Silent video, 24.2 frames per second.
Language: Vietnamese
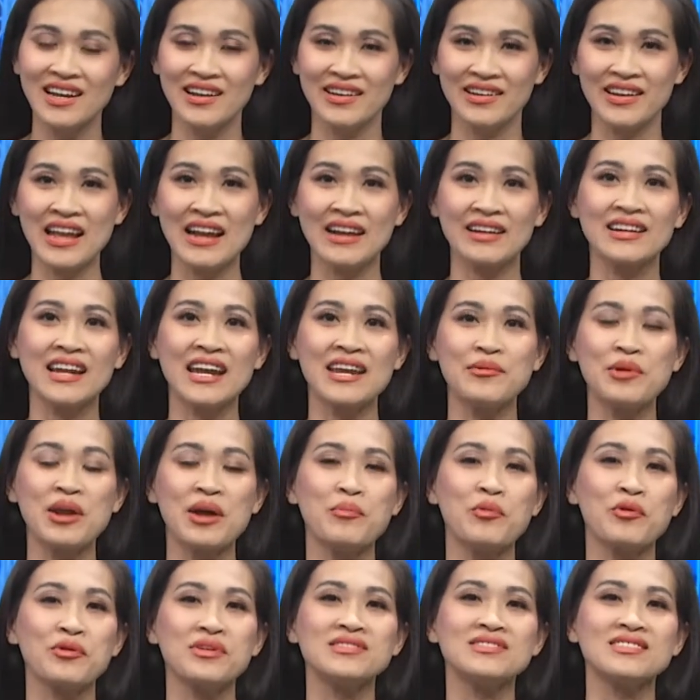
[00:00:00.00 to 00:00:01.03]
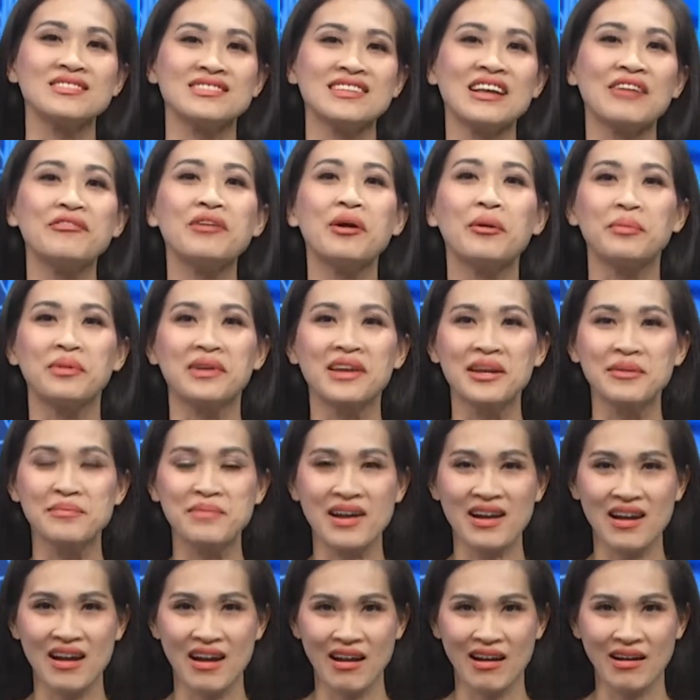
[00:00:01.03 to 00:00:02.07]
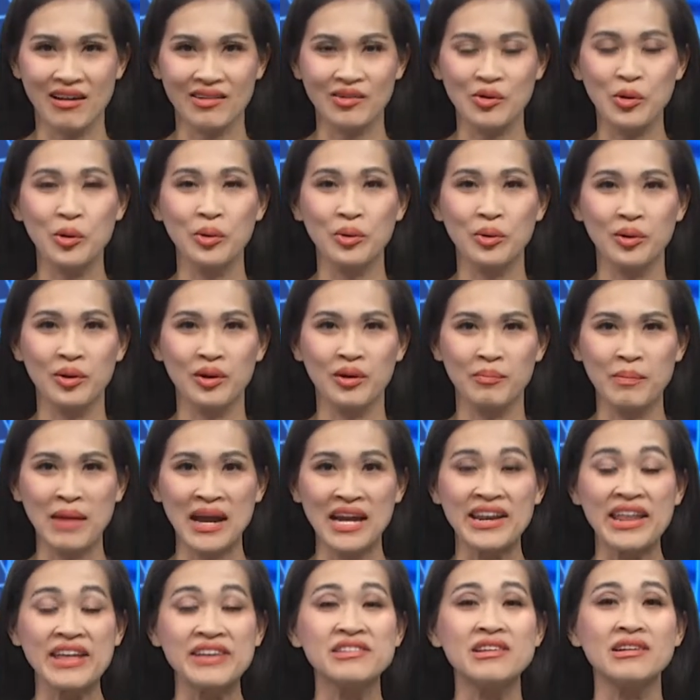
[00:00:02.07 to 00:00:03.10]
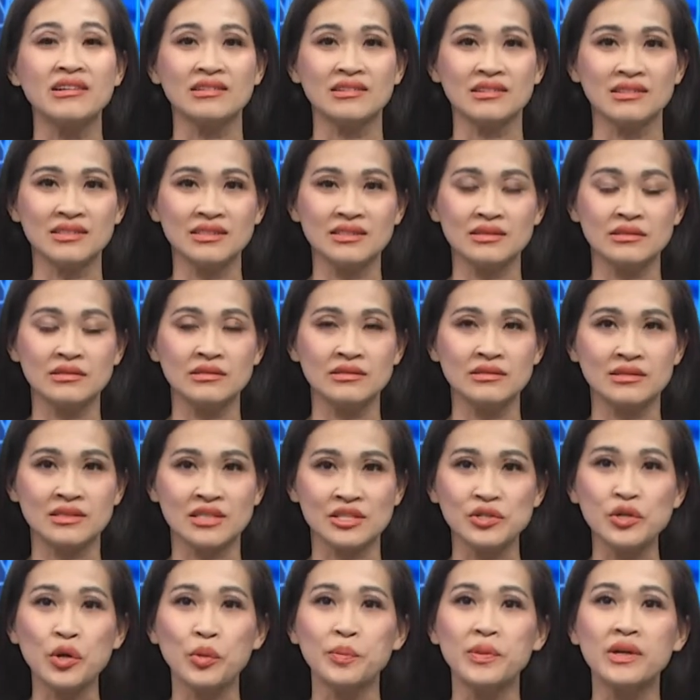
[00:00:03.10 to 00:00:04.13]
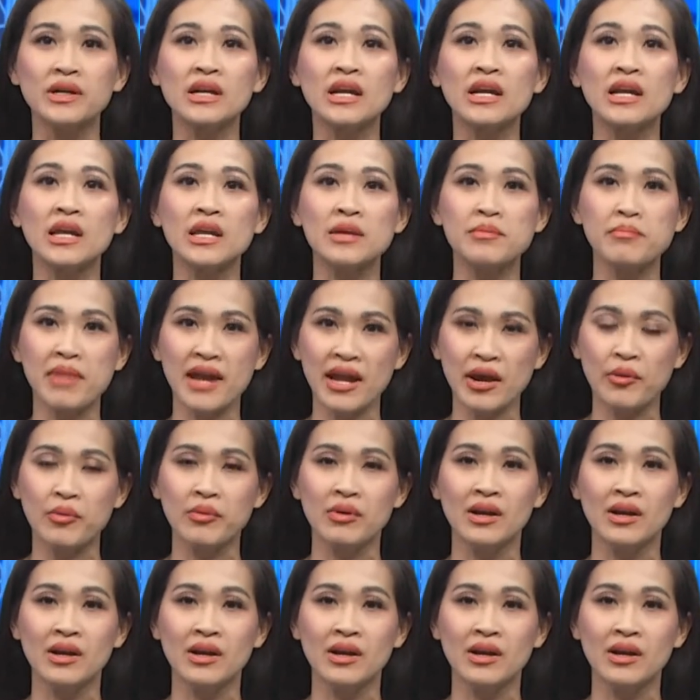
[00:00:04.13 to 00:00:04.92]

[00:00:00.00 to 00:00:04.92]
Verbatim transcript: đang gây ra một cái sự xáo động khi mà cô bà đã giữ sử dụng được cái email